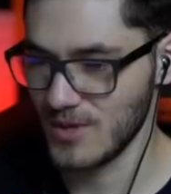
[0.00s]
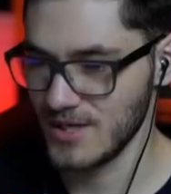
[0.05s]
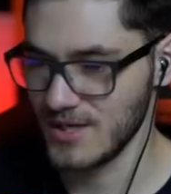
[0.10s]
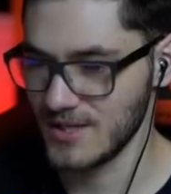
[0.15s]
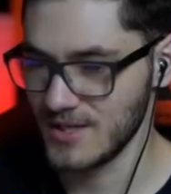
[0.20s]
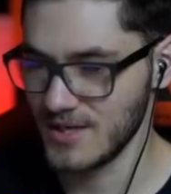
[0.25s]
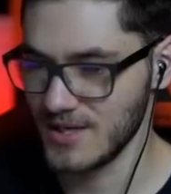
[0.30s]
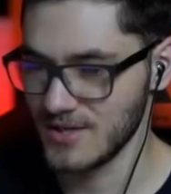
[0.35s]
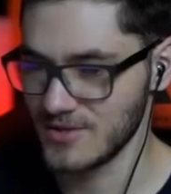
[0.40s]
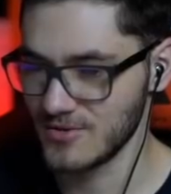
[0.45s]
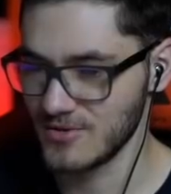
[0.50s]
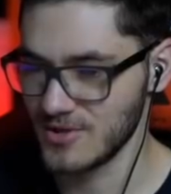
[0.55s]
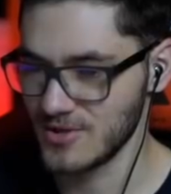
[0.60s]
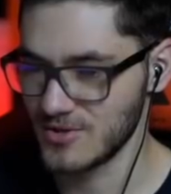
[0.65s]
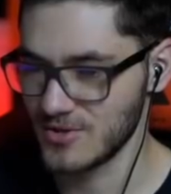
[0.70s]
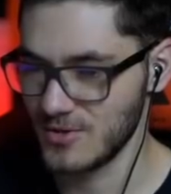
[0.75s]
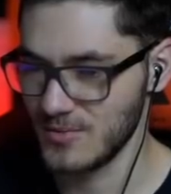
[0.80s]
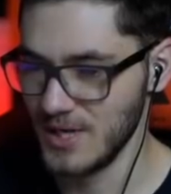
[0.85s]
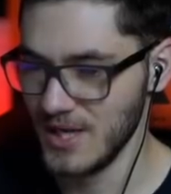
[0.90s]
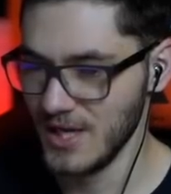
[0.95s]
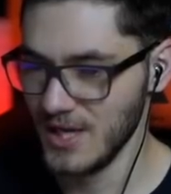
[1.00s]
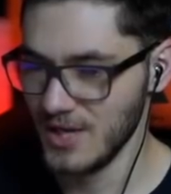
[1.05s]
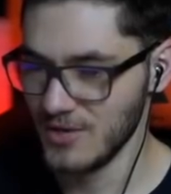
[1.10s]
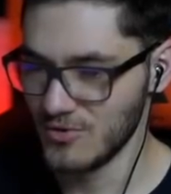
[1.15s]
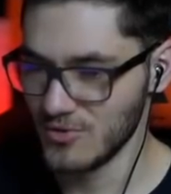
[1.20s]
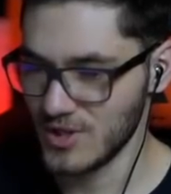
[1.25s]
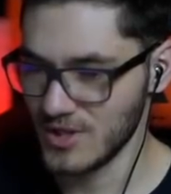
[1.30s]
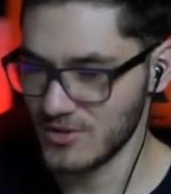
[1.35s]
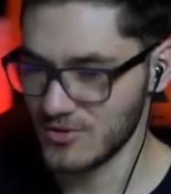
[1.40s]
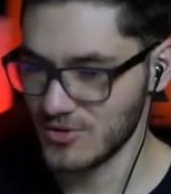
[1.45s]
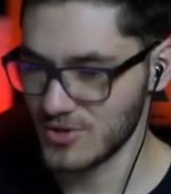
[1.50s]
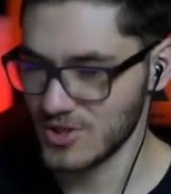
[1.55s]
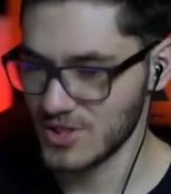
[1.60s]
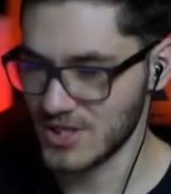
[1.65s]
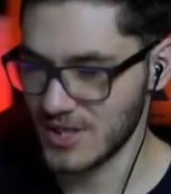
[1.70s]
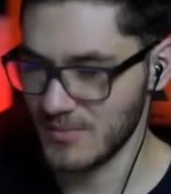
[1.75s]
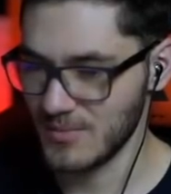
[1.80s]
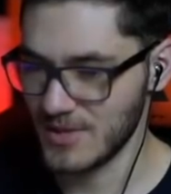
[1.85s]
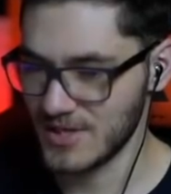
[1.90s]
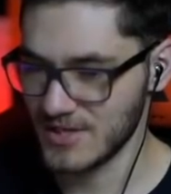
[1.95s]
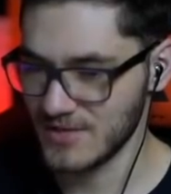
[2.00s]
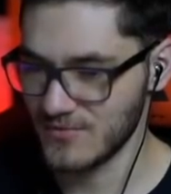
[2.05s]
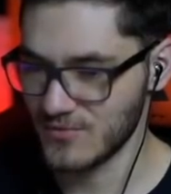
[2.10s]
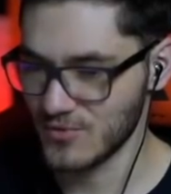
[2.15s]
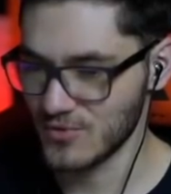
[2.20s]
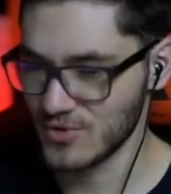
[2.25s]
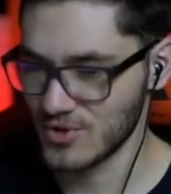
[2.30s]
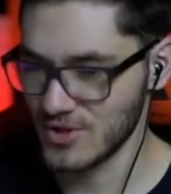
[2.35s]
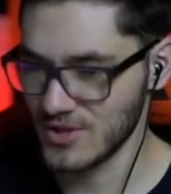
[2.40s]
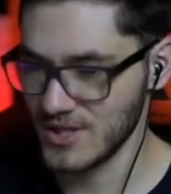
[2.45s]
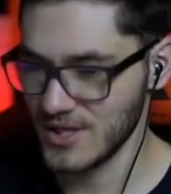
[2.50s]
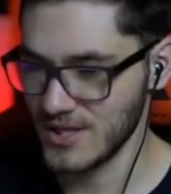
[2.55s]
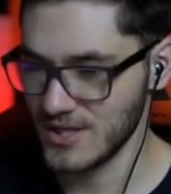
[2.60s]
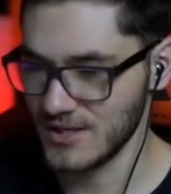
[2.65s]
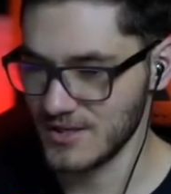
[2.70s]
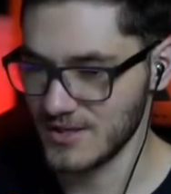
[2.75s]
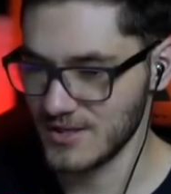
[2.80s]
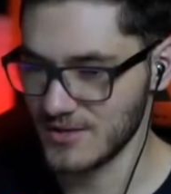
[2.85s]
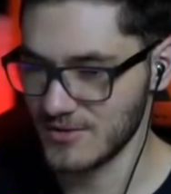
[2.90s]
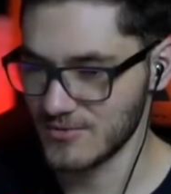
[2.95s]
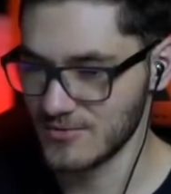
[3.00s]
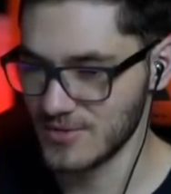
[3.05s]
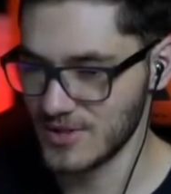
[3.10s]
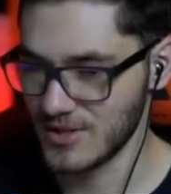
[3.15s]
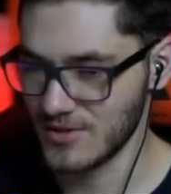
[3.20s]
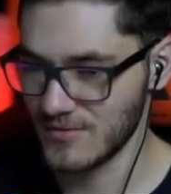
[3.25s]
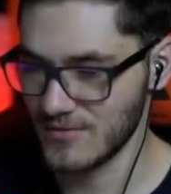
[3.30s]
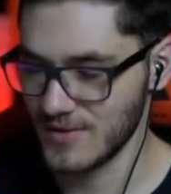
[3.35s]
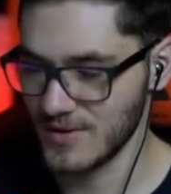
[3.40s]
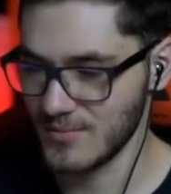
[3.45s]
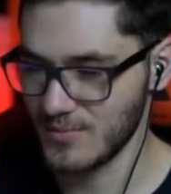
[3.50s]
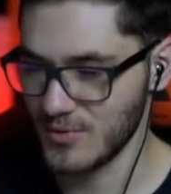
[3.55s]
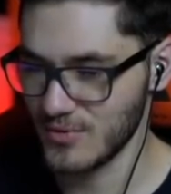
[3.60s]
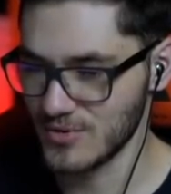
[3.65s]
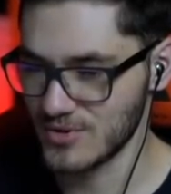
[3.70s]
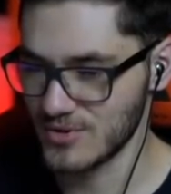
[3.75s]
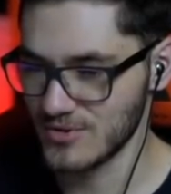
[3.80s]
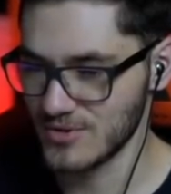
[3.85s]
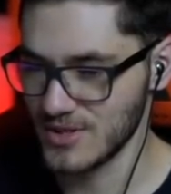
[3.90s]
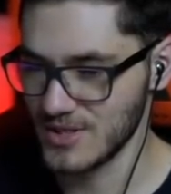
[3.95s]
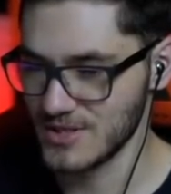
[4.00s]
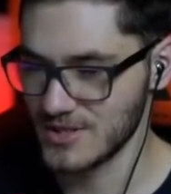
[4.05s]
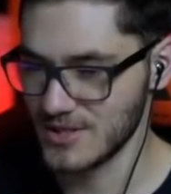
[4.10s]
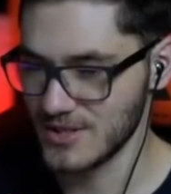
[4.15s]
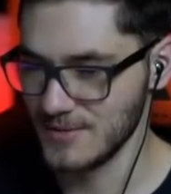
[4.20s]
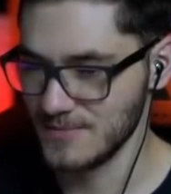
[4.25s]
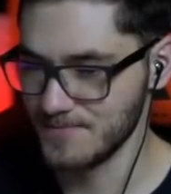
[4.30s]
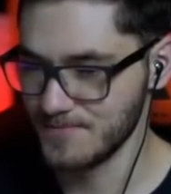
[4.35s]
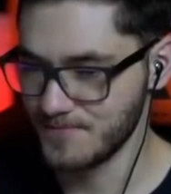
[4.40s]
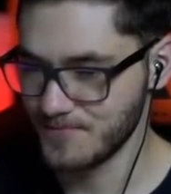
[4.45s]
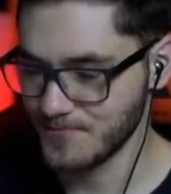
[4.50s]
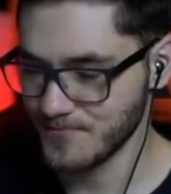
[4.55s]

aktualnie najedzone są. Tutaj troszeczkę bardziej wkurzone, y, hunterowe połączone z